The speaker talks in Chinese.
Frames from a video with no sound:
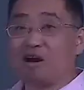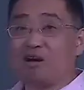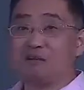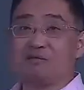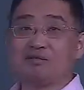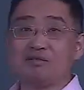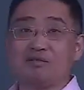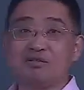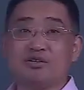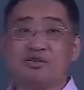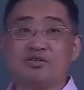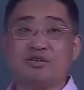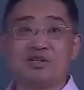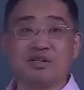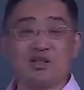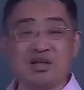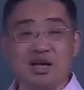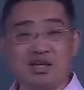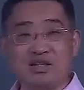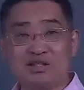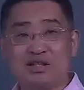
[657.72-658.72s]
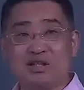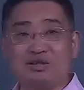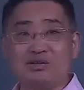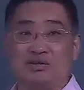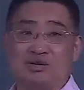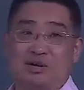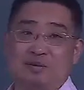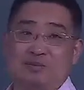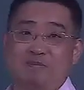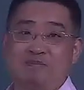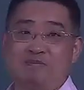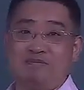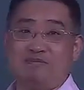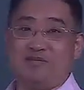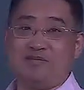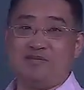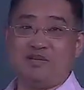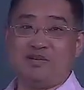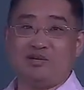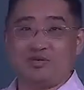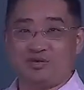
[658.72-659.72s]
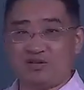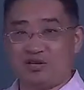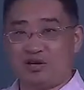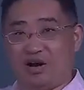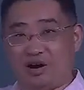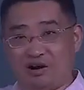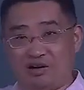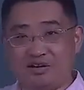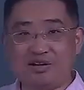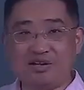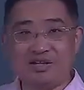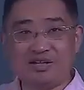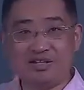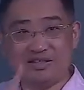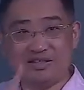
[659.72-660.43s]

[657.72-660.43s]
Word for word: 说呢它时间最短。我说好，你一下子